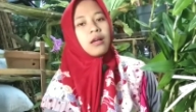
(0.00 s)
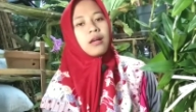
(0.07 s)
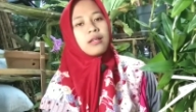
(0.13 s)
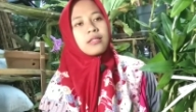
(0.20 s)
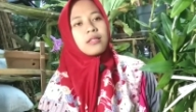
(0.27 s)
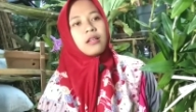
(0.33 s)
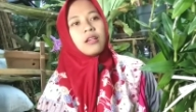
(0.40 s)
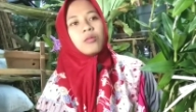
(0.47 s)

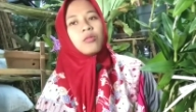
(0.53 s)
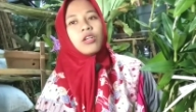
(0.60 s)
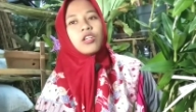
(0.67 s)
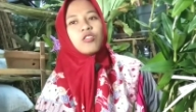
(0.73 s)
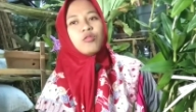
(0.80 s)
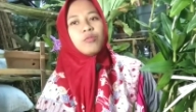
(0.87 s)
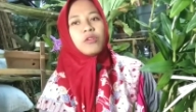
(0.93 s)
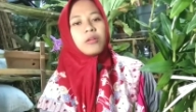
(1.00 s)

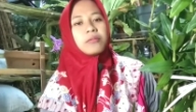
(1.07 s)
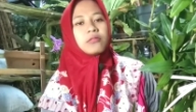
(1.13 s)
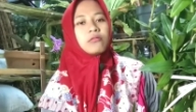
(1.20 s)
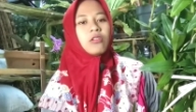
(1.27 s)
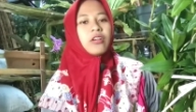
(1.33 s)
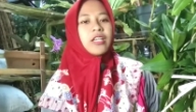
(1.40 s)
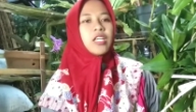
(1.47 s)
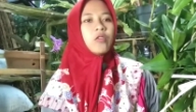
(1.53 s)
Assalamualaikum
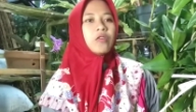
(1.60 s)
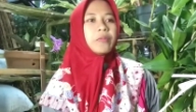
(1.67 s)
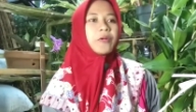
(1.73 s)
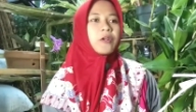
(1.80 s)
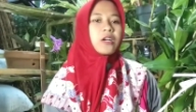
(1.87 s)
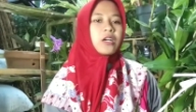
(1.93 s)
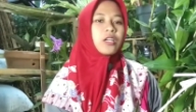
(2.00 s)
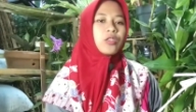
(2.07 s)
warahmatullahi
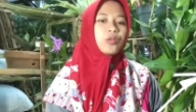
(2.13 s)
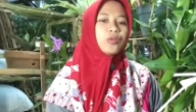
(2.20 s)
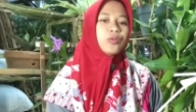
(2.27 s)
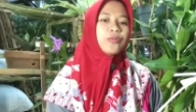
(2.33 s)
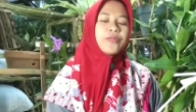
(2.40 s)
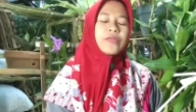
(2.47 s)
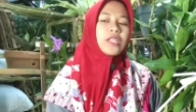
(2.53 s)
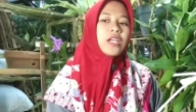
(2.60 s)

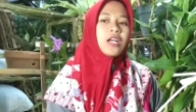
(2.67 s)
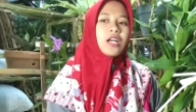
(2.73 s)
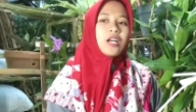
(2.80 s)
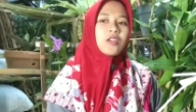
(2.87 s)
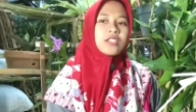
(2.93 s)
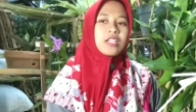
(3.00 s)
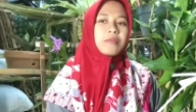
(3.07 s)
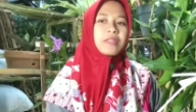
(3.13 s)
wabarakatuh
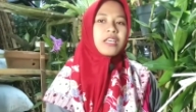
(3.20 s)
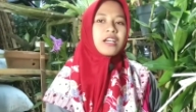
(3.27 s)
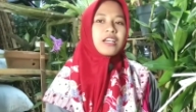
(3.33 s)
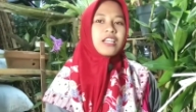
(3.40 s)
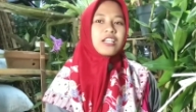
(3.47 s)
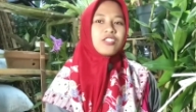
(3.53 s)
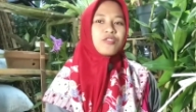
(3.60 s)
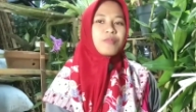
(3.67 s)
Halo sahabat
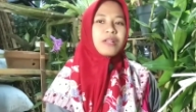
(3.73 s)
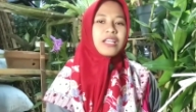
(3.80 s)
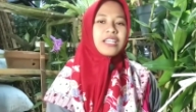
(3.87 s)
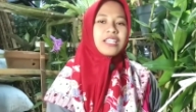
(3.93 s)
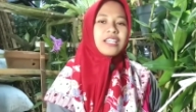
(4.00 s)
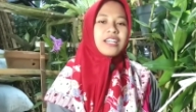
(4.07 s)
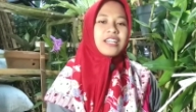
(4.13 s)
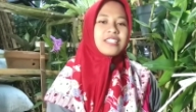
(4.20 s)
anggrek, jumpa
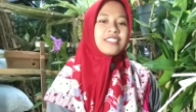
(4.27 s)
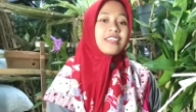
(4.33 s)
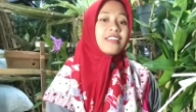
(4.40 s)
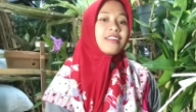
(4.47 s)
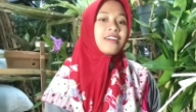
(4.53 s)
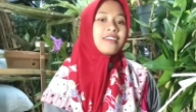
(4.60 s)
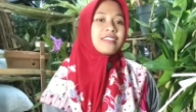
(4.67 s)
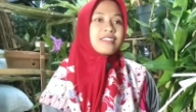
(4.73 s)
lagi dengan channel
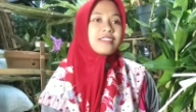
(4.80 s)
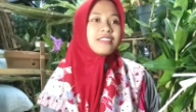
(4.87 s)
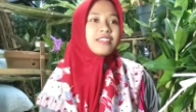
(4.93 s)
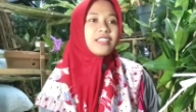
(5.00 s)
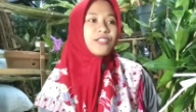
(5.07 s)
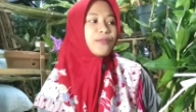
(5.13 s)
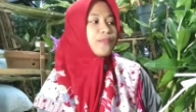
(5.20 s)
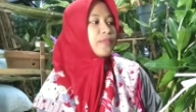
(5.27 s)
RCJ
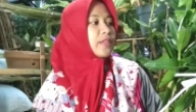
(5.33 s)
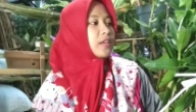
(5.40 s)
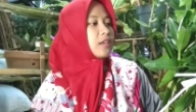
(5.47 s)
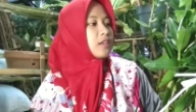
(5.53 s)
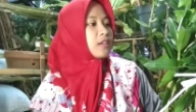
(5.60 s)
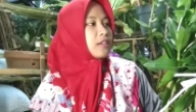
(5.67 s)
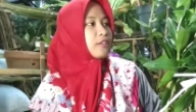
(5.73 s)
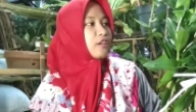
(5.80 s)

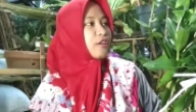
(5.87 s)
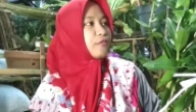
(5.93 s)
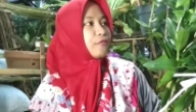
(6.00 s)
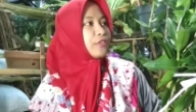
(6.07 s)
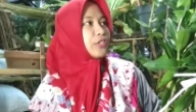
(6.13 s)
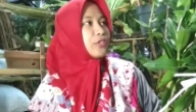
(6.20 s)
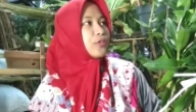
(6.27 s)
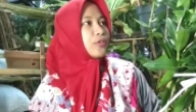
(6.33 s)
Dalam
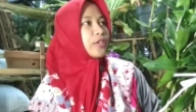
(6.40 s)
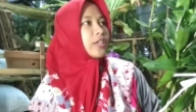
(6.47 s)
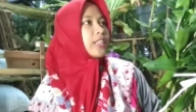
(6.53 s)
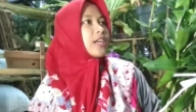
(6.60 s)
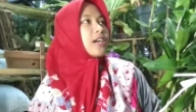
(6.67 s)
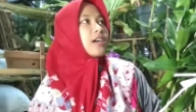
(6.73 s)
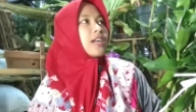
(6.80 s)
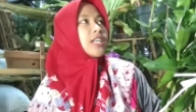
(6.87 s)
video
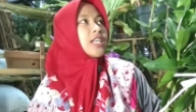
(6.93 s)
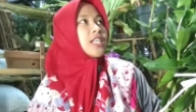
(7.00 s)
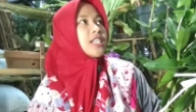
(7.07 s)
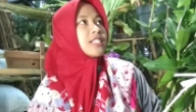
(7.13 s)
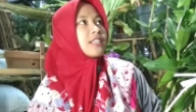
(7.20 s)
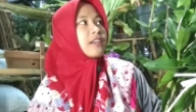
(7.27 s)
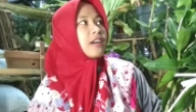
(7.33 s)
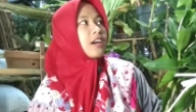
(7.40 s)
kita kali ini
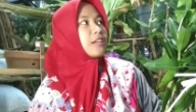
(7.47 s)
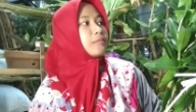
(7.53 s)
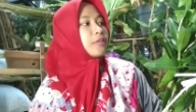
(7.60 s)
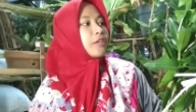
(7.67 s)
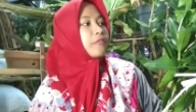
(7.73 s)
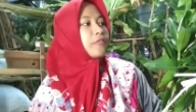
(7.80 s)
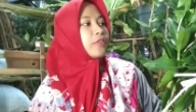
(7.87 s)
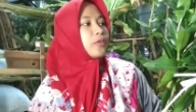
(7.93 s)
saya akan
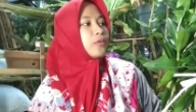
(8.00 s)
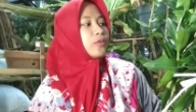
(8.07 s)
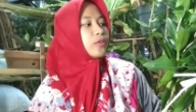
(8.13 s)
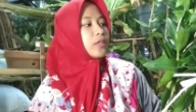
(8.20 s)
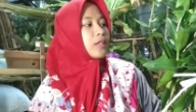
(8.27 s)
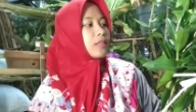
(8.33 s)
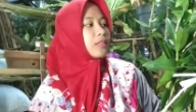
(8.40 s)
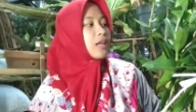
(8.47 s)
mereview
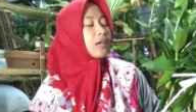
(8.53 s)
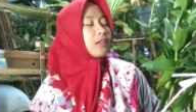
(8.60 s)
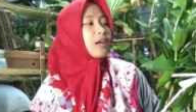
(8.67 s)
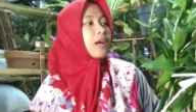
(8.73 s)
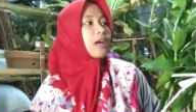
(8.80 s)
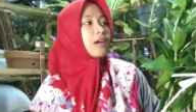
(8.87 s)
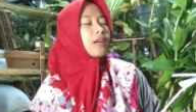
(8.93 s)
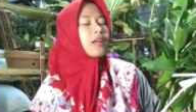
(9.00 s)
tentang
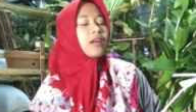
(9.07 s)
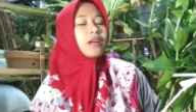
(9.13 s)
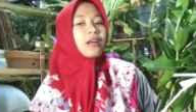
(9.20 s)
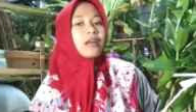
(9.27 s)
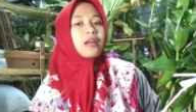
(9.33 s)
anggrek